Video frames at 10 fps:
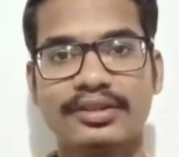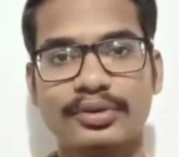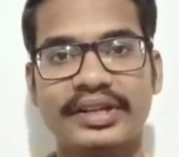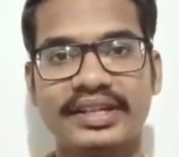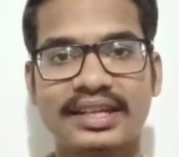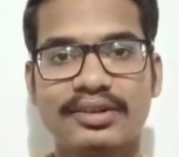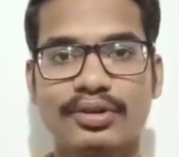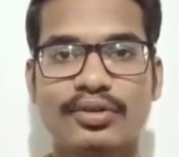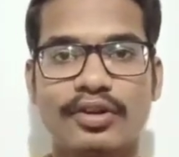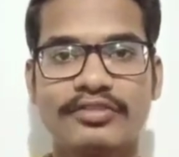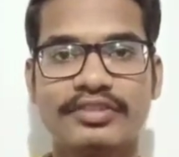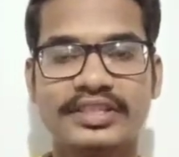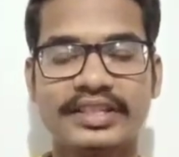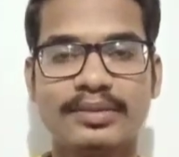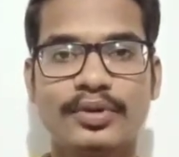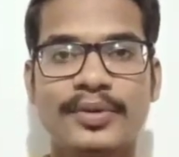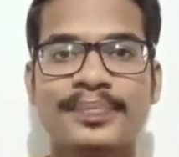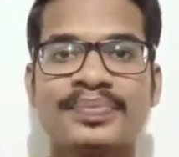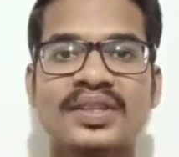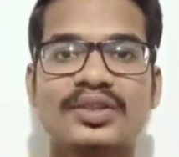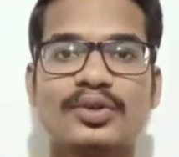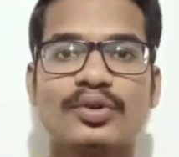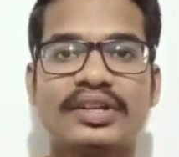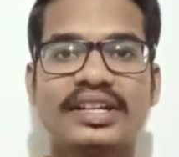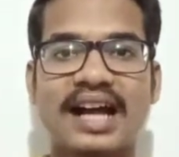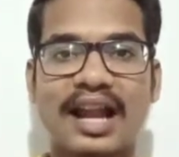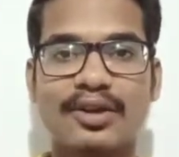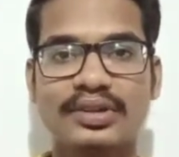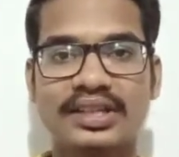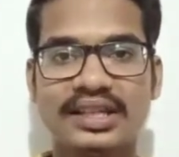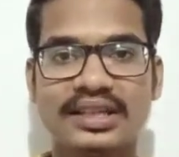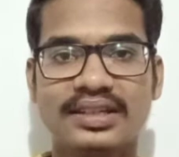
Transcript: তো এটাই হলো গলফার্স এলবো তো এর কারণ কি